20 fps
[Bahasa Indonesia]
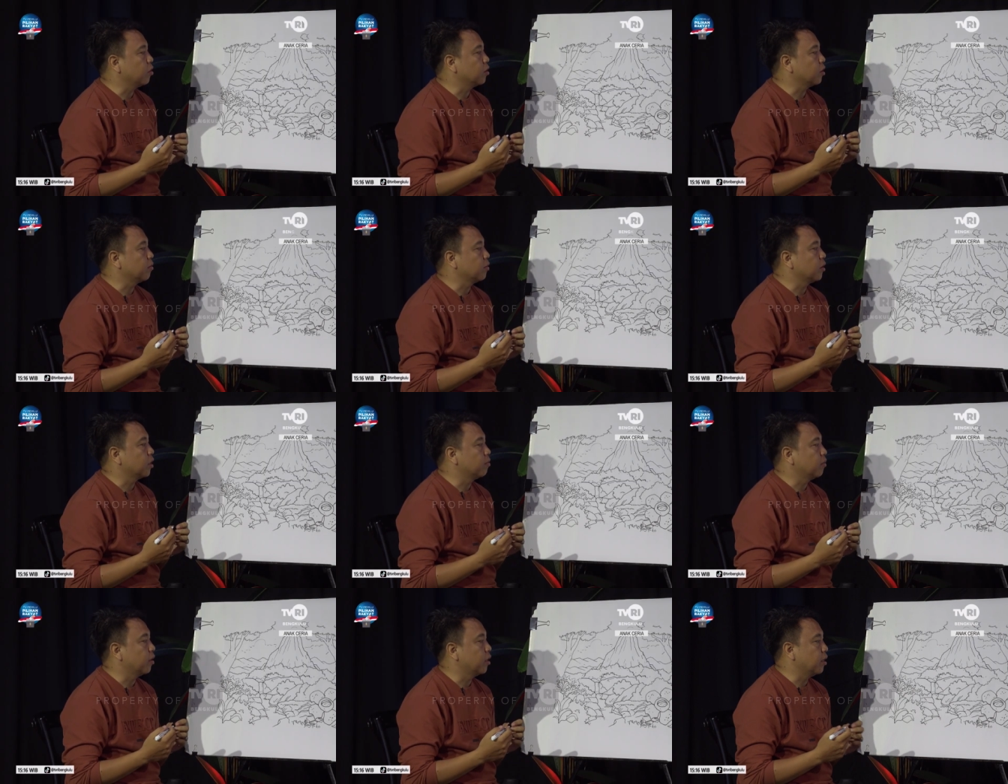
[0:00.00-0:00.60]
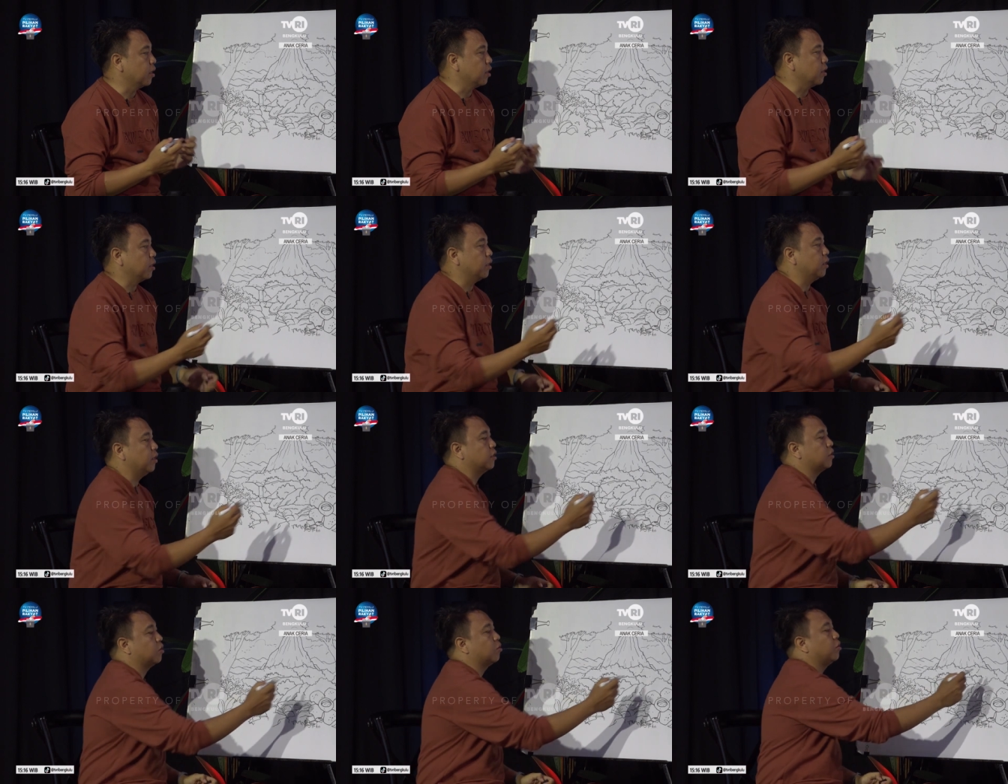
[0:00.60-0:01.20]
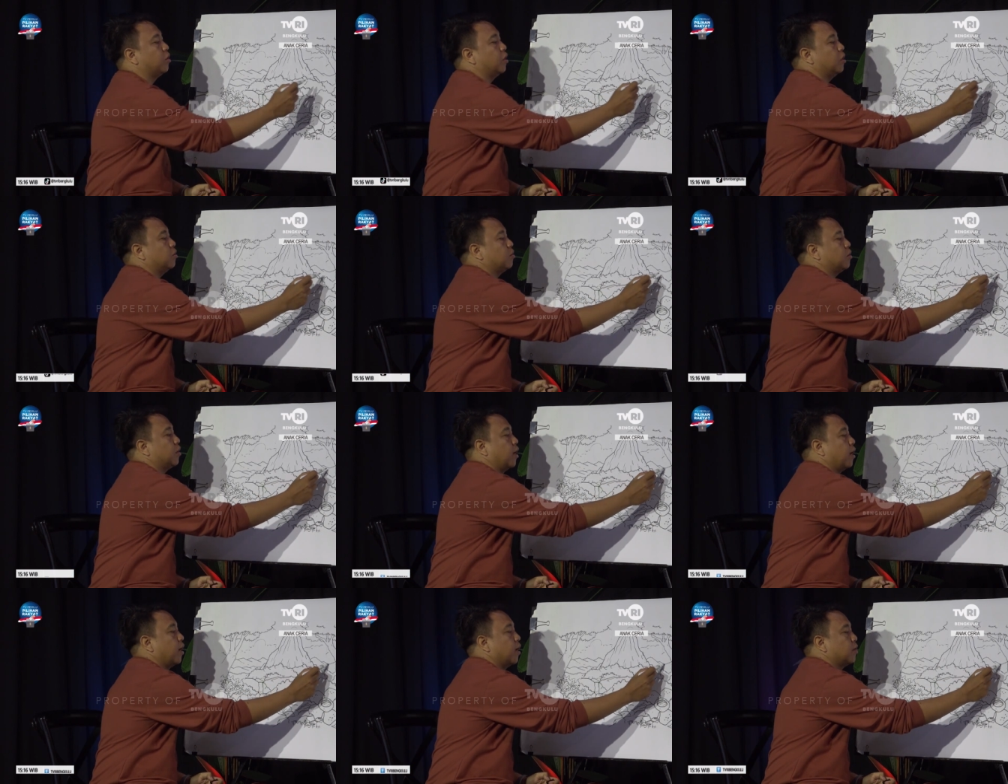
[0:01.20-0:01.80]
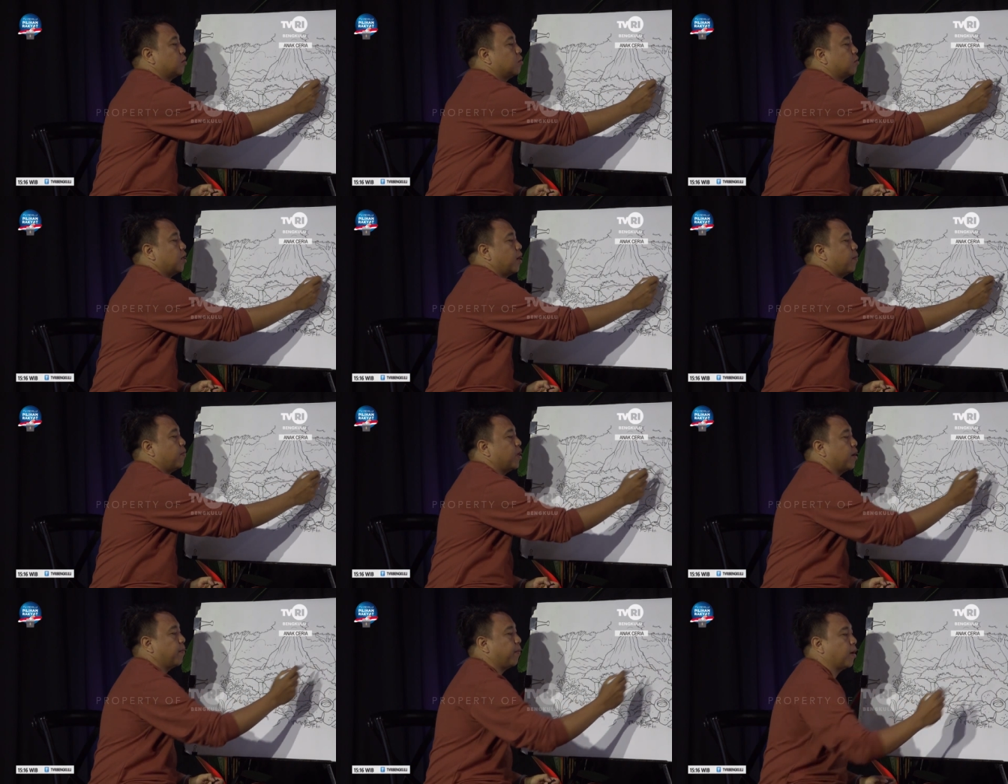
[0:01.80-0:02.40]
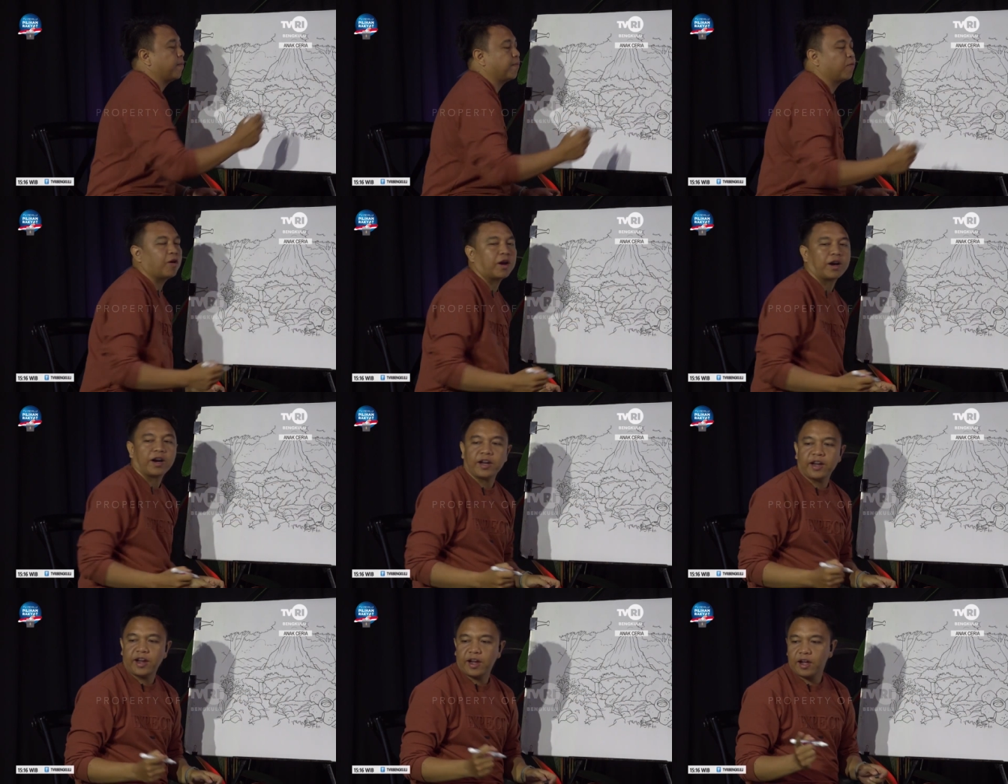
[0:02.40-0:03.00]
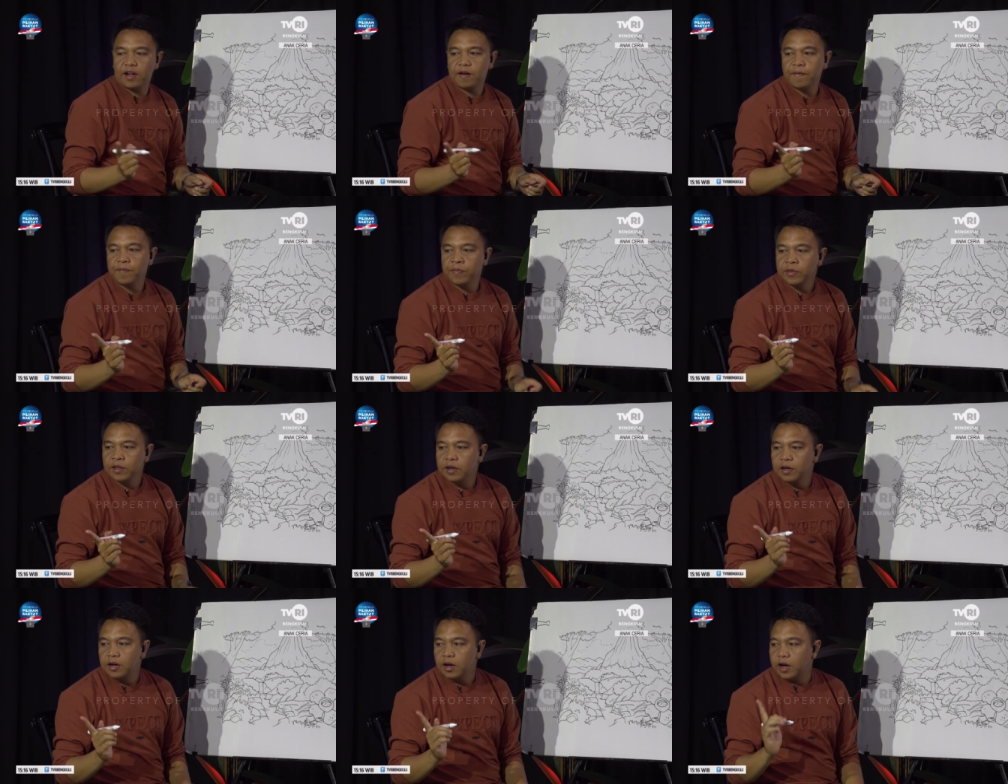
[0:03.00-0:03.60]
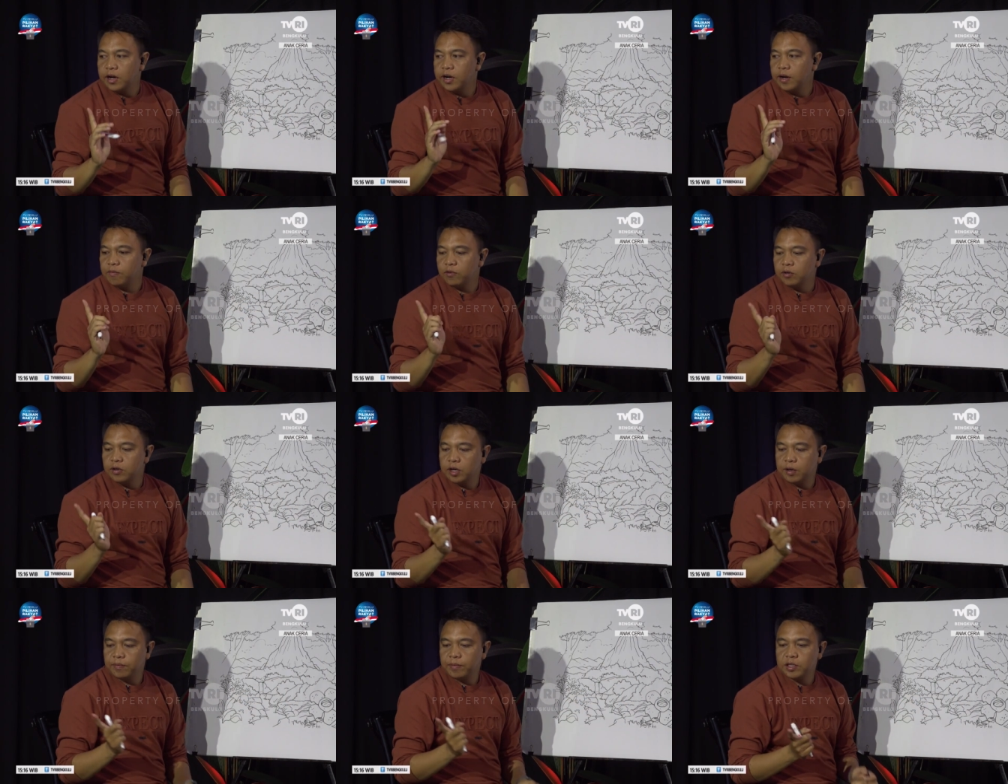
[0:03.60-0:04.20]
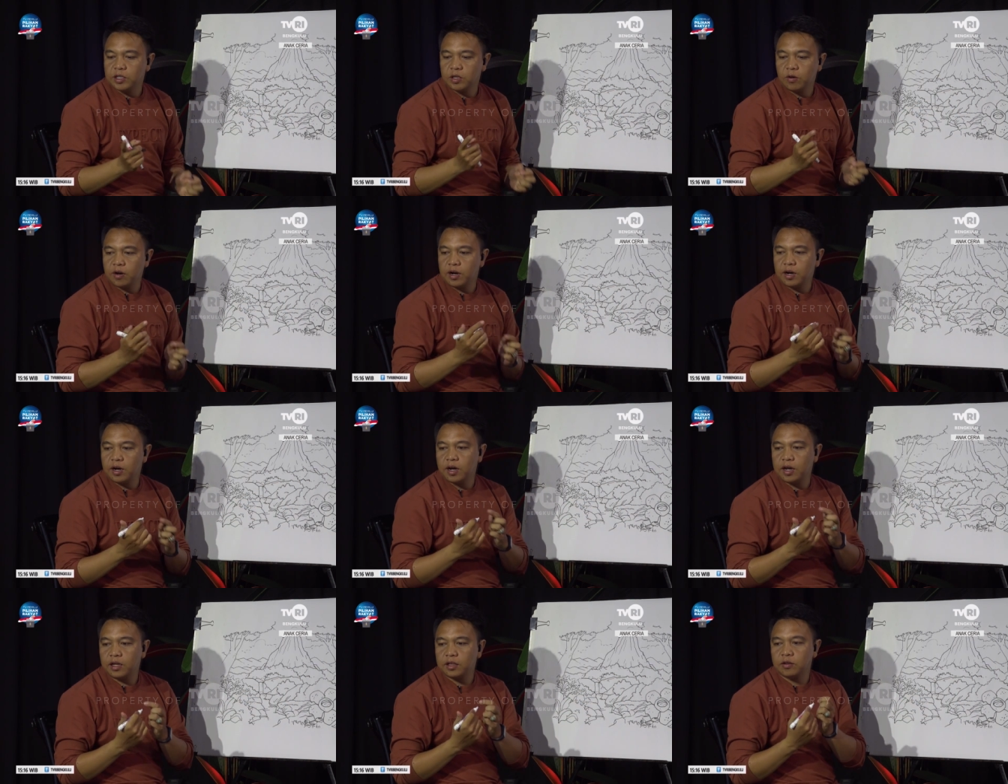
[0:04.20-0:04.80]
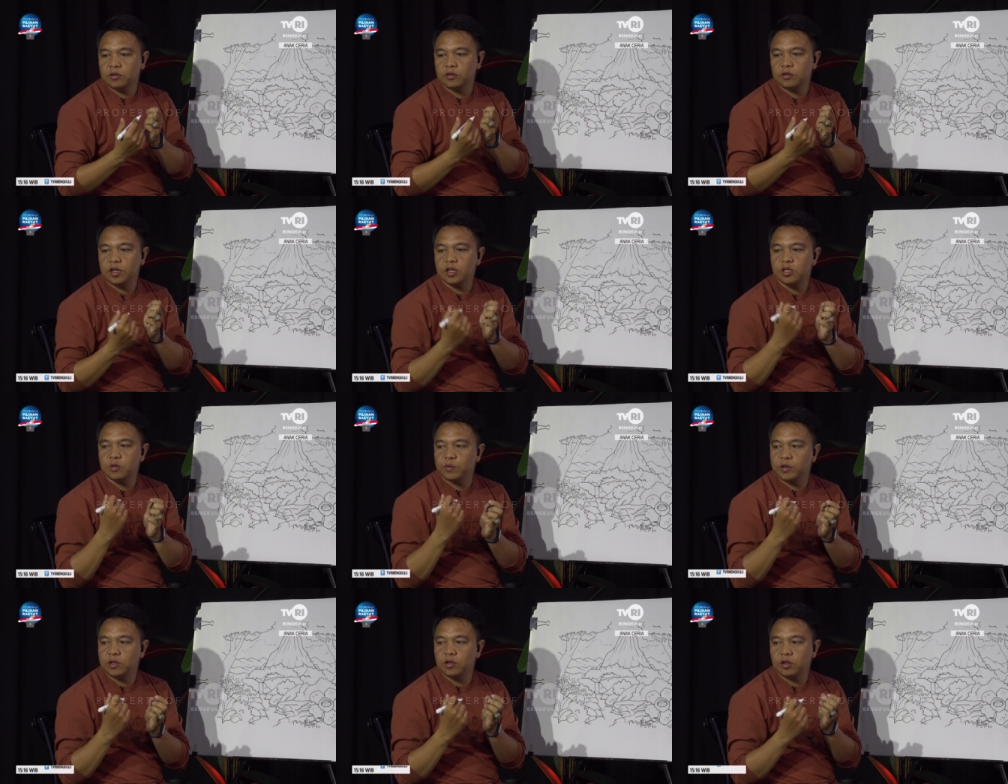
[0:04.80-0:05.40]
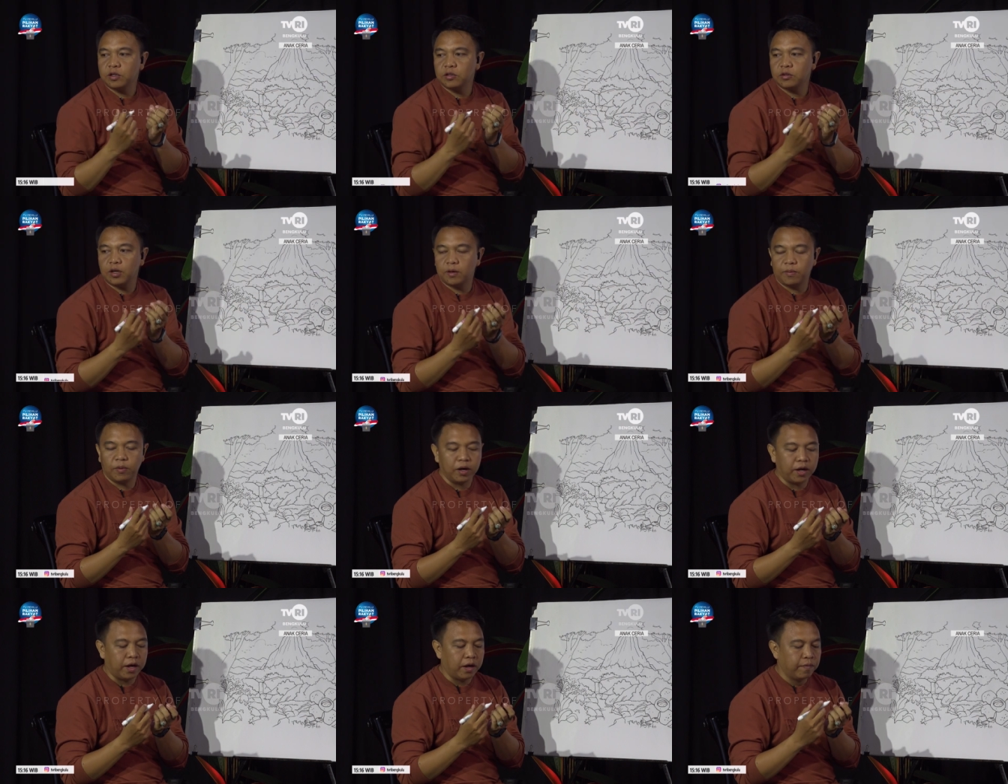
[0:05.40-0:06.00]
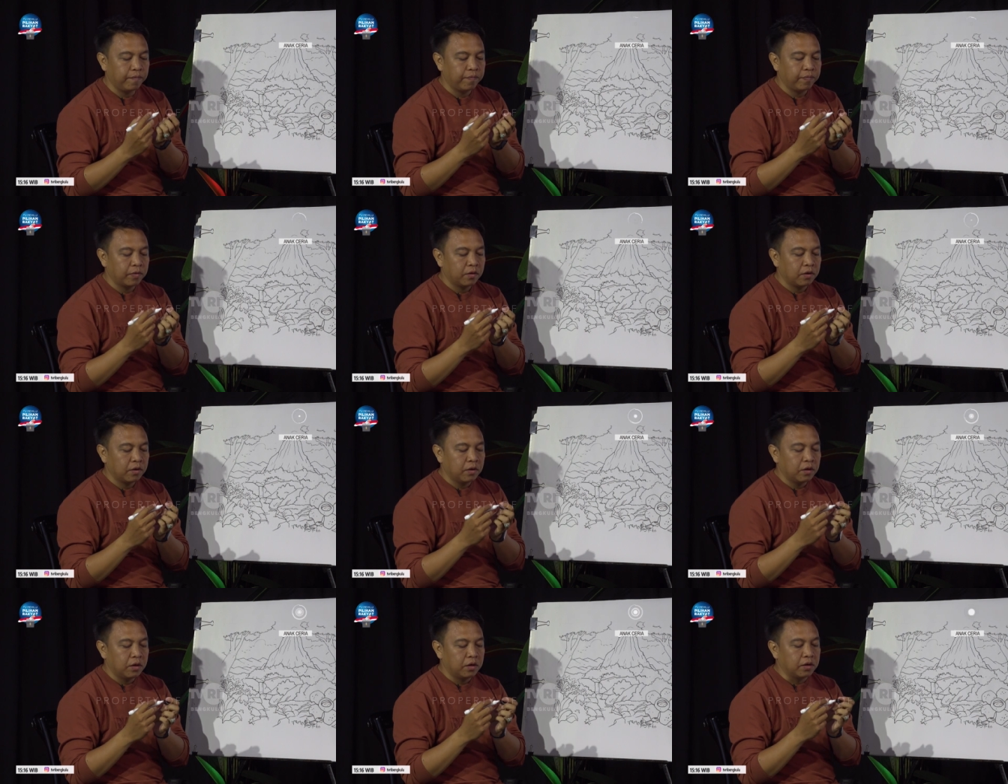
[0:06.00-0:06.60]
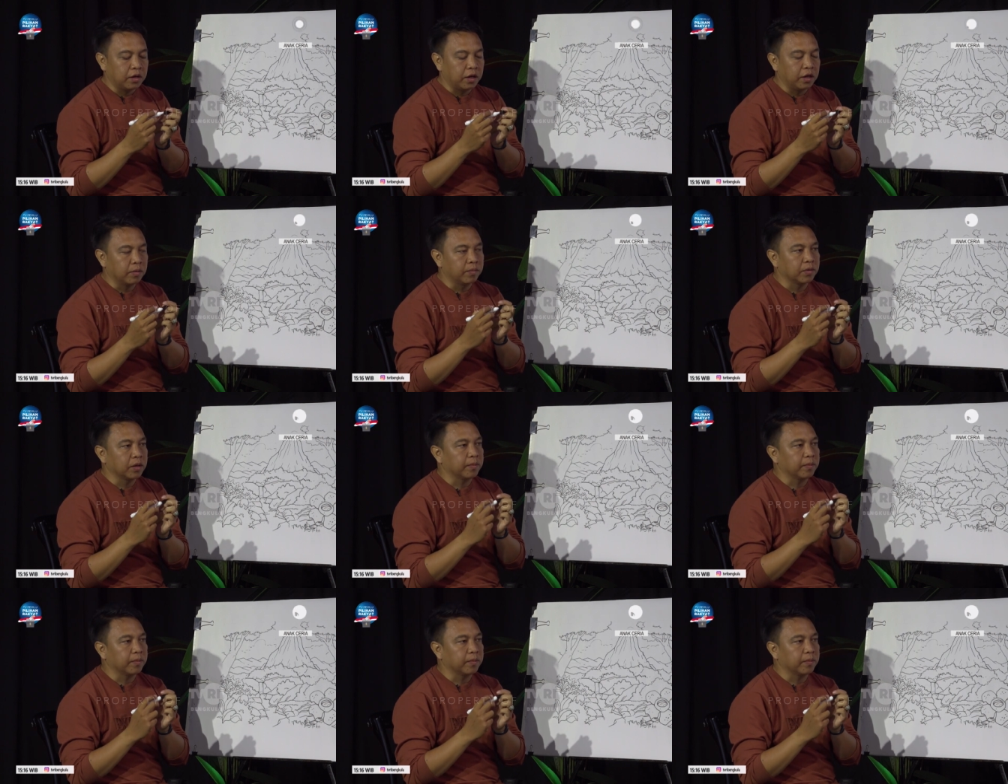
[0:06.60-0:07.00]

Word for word: Ya, mewarnai. Jadi kita akan mewarnai untuk teman-teman yang di studio juga sudah menyiapkan pewarna ya. Ada yang menggunakan pensil warna